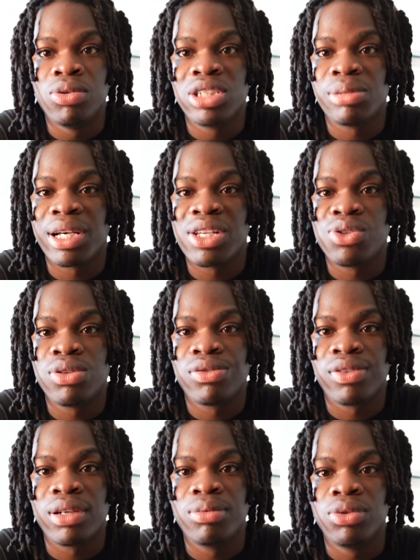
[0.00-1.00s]
Je Je sais pas qu'est-ce que tu
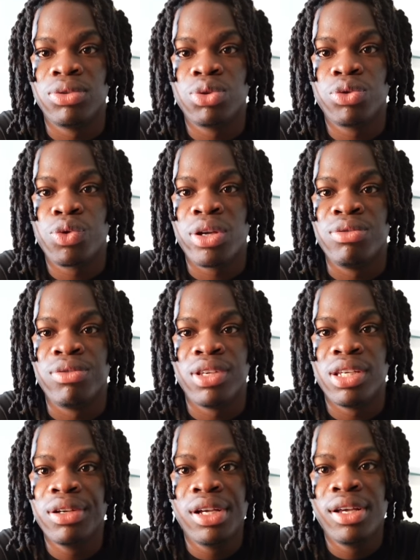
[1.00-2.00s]
fais. Trouve-toi une
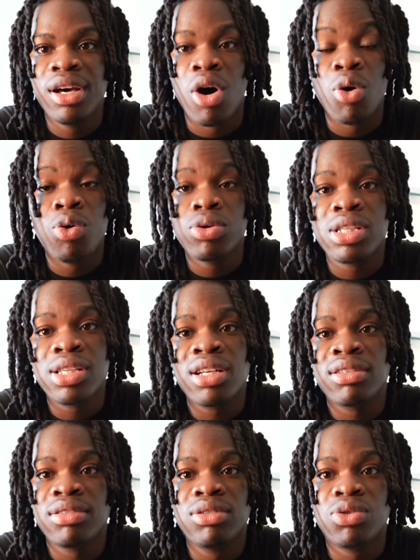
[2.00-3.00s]
vie. En gros, c'est
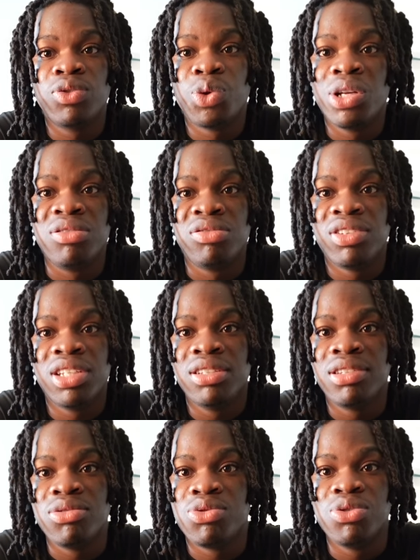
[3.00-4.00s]
ça. Trouve-toi une vie.
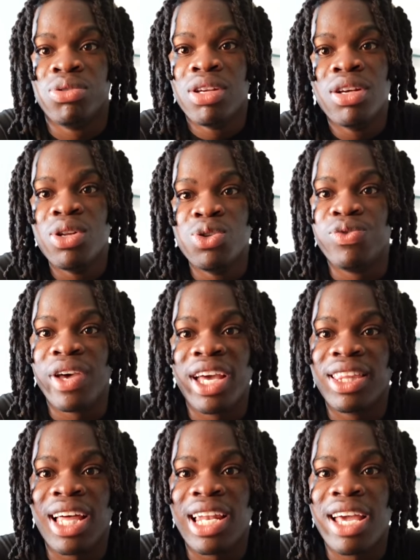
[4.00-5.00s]
Tu, tu, fais rien
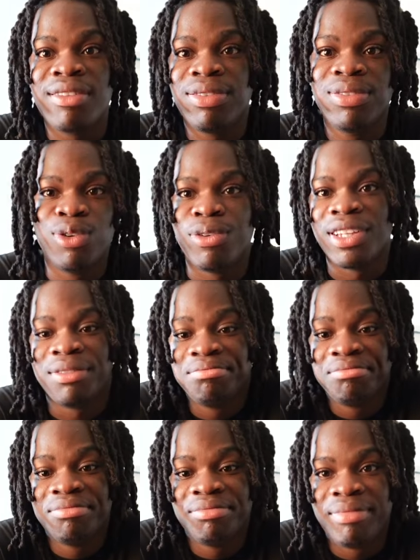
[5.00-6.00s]
de ta life, au fait.
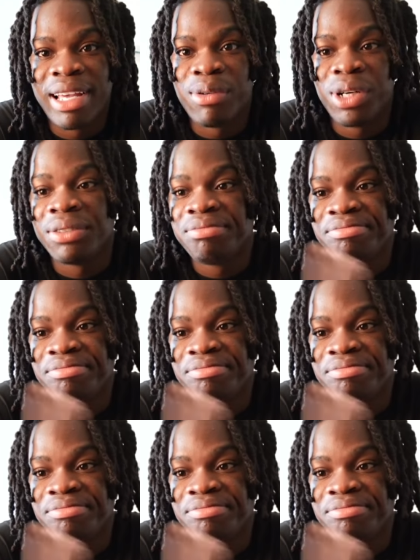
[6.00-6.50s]
Mais ouais.